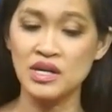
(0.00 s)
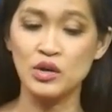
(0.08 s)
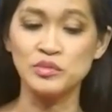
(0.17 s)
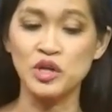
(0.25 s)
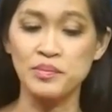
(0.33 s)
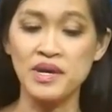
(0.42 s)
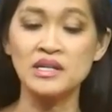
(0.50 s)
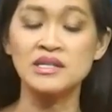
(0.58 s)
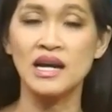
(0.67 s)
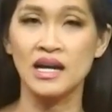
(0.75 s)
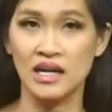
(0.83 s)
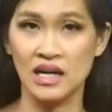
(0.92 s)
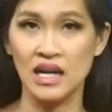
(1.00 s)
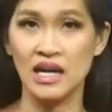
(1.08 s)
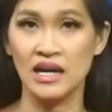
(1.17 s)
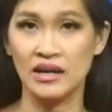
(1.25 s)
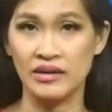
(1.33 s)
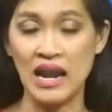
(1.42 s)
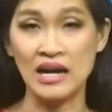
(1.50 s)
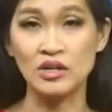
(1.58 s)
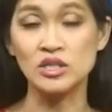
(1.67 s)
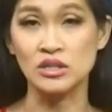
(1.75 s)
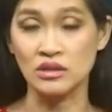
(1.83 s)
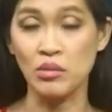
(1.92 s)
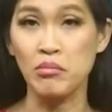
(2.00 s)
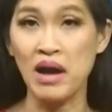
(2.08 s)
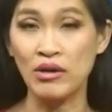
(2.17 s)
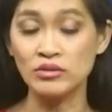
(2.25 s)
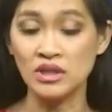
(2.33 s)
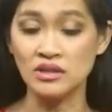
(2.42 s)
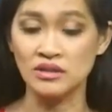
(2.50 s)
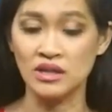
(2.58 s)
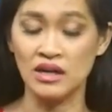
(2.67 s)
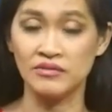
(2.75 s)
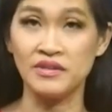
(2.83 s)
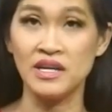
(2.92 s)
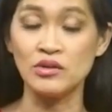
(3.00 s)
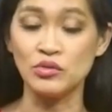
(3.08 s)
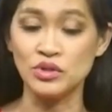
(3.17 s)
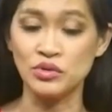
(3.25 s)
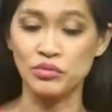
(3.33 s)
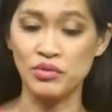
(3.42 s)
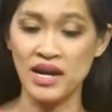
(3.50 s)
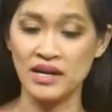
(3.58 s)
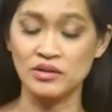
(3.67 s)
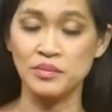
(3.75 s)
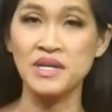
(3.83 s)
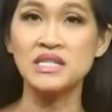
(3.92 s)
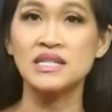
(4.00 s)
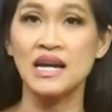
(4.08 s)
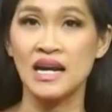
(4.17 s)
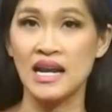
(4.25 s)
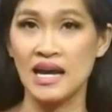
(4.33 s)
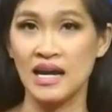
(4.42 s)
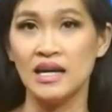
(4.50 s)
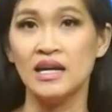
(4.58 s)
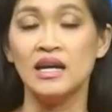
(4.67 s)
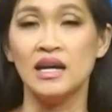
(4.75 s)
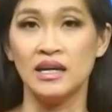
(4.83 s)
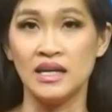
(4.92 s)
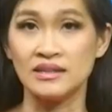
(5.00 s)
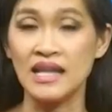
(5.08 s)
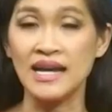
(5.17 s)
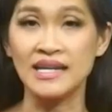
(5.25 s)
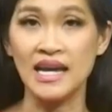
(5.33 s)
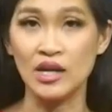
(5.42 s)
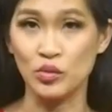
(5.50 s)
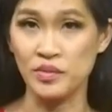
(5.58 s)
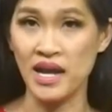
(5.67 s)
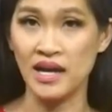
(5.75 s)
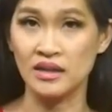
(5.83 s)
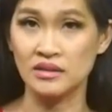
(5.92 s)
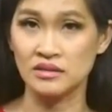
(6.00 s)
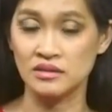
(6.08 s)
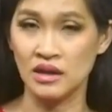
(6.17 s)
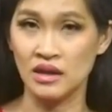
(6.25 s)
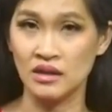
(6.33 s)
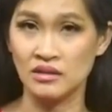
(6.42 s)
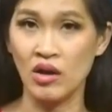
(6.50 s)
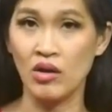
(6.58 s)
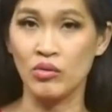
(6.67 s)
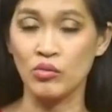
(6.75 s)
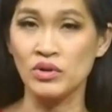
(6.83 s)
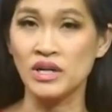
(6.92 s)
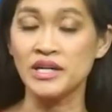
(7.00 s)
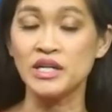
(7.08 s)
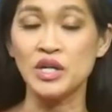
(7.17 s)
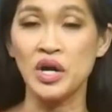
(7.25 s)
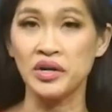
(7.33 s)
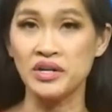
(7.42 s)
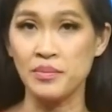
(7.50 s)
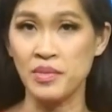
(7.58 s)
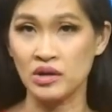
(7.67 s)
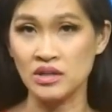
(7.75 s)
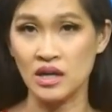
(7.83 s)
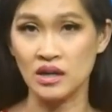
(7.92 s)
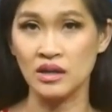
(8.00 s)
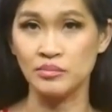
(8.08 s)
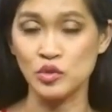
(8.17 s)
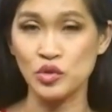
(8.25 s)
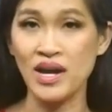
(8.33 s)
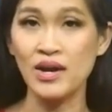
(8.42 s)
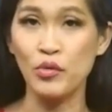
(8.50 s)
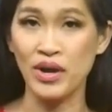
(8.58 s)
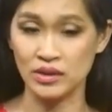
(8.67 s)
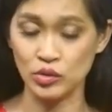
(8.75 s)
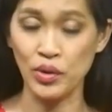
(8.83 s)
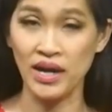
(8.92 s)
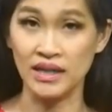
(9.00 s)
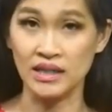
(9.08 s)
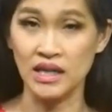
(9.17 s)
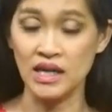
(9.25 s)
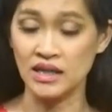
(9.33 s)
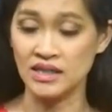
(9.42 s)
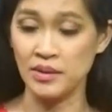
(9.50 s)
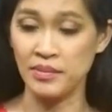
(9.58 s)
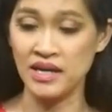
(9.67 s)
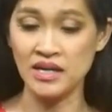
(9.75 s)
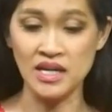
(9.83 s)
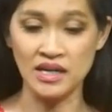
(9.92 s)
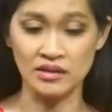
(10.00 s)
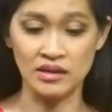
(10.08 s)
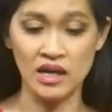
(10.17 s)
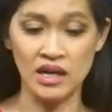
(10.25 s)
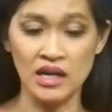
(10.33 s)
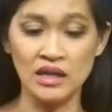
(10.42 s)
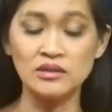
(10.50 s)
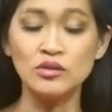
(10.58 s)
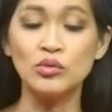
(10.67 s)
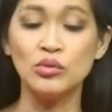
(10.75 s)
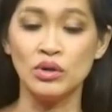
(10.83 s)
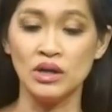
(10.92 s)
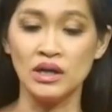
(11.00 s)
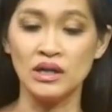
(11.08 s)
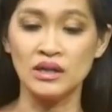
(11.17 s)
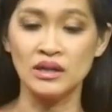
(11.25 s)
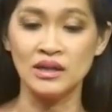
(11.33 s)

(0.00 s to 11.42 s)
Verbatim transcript: cũng cho biết rằng là đã có sự thông báo từ phía của Ukraine cho biết rằng là hiện tại Nga cũng đang cho quân lính nơi đó để mà có thể kiểm soát hoàn toàn nhà máy điện lớn của